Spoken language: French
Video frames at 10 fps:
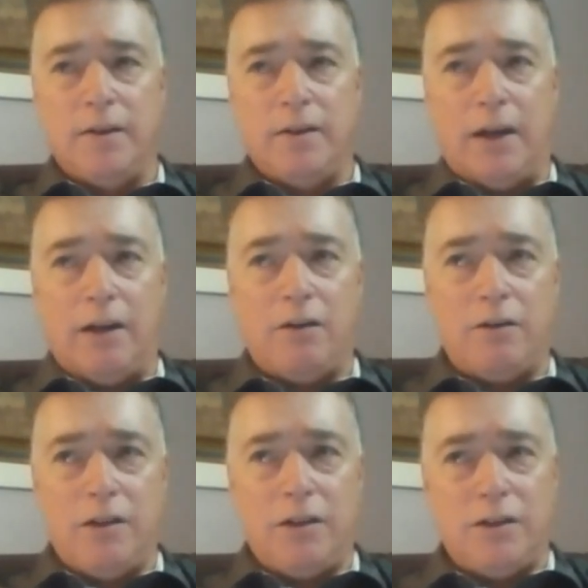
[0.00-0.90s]
Alors
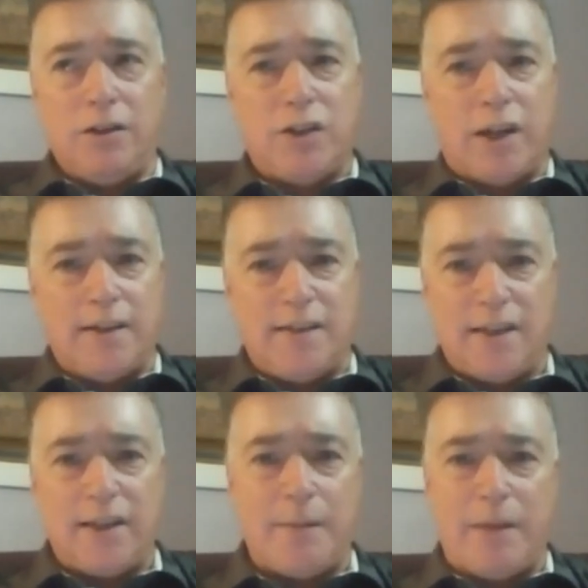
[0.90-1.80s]
là, là, je
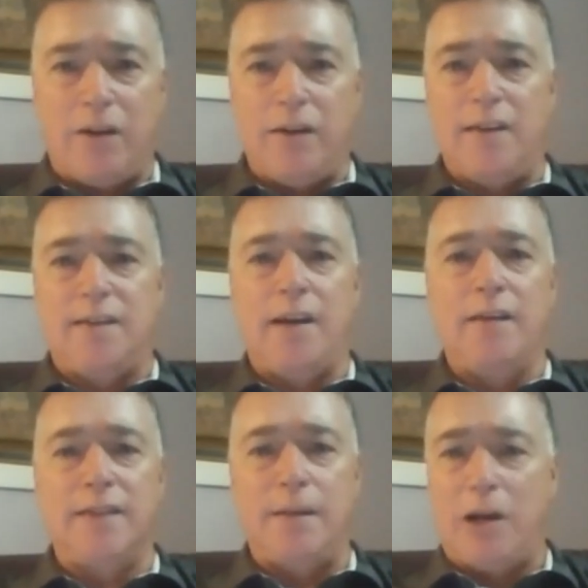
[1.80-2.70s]
grandissais dans ma
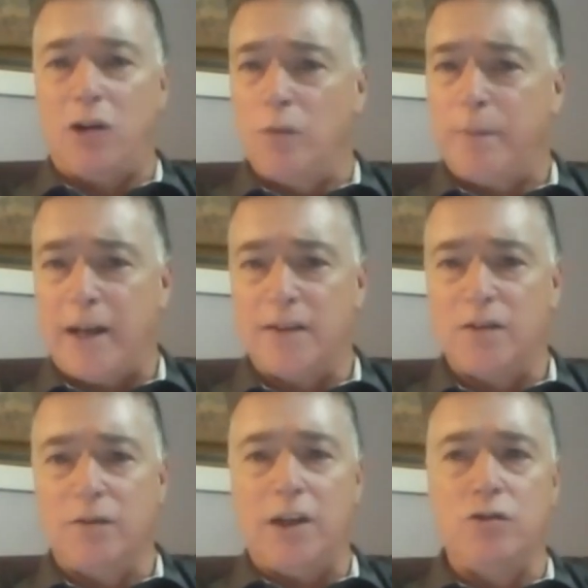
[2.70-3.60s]
connaissance, dans ma
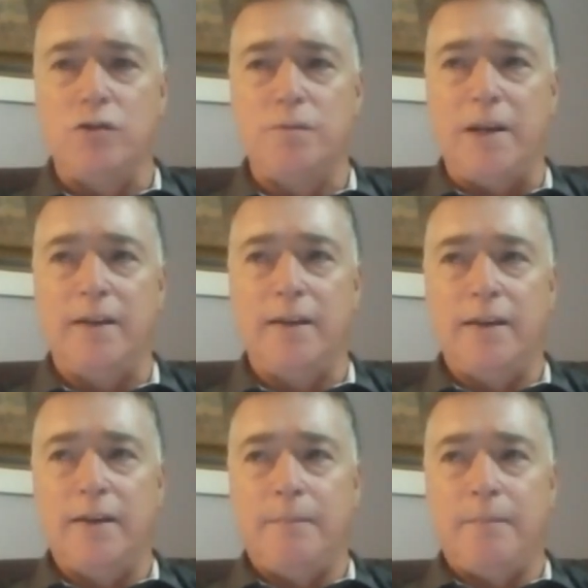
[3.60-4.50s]
compréhension de la chose, mais
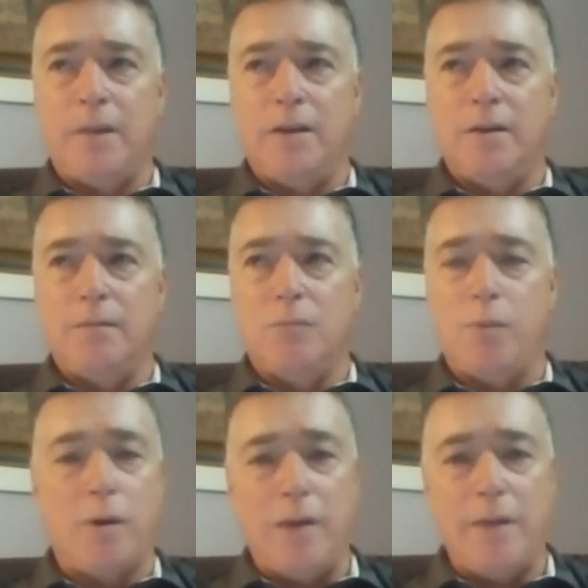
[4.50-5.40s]
mon
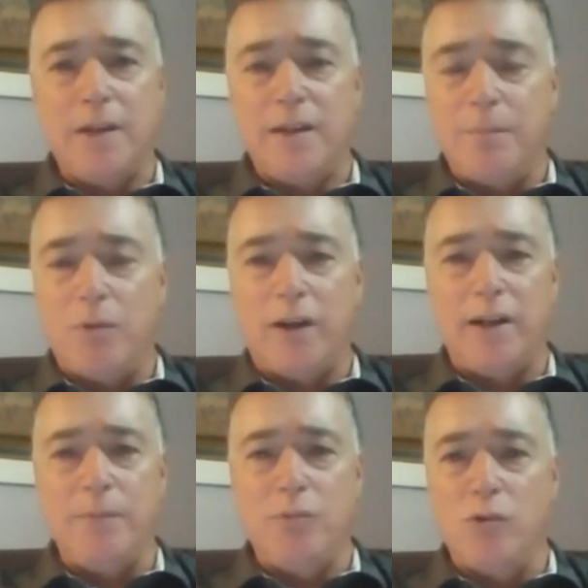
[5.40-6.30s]
problème n'était pas
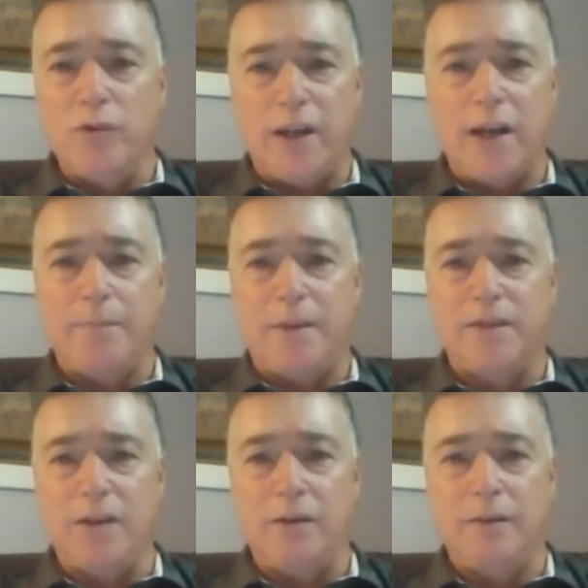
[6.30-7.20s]
réglé pour autant parce
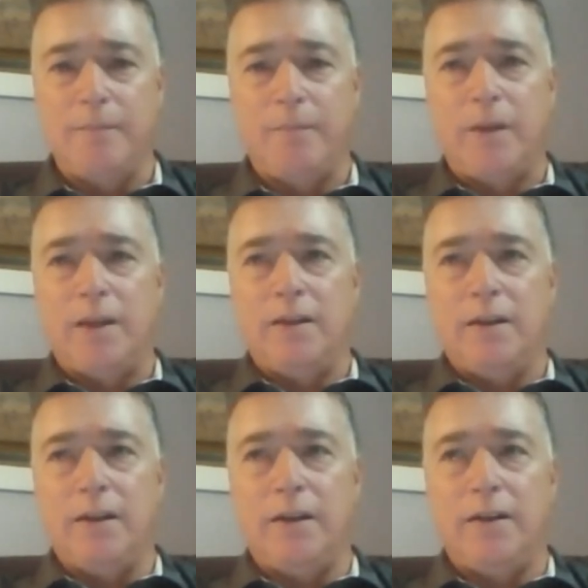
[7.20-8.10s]
que
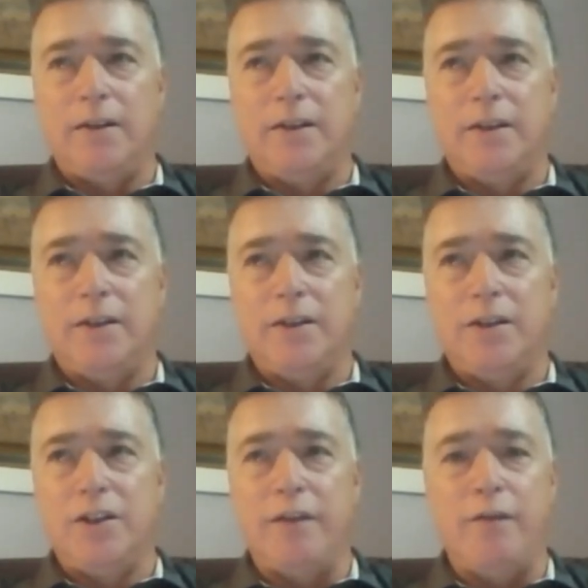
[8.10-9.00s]
euh, euh, euh,
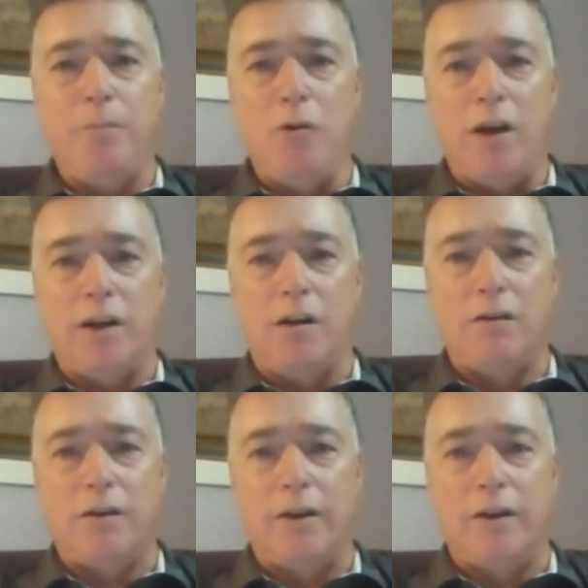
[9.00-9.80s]
je n'avais pas encore